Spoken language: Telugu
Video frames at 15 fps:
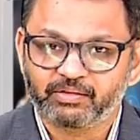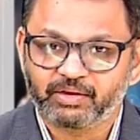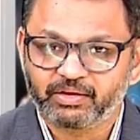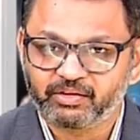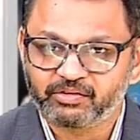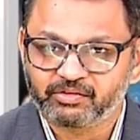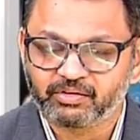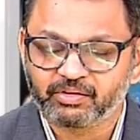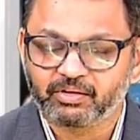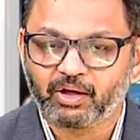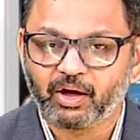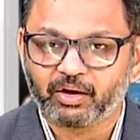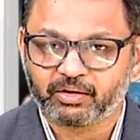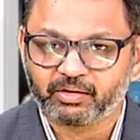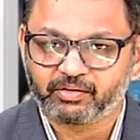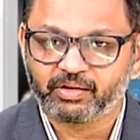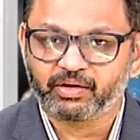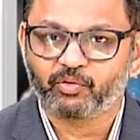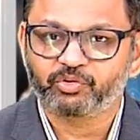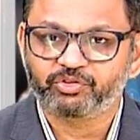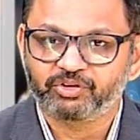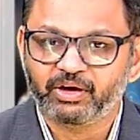అటెన్షన్ డాక్టర్ దగ్గర
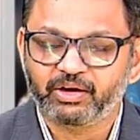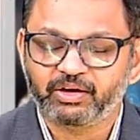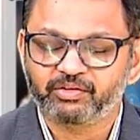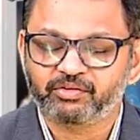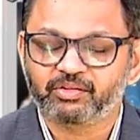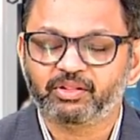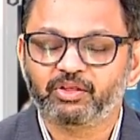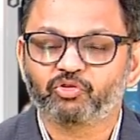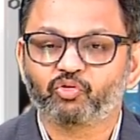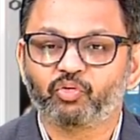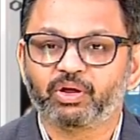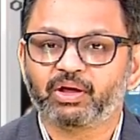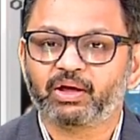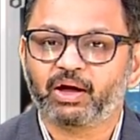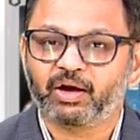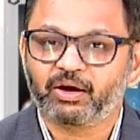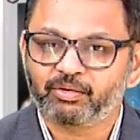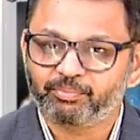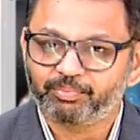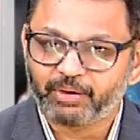వచ్చి అటెన్షన్ తీసుకోవడం కారణం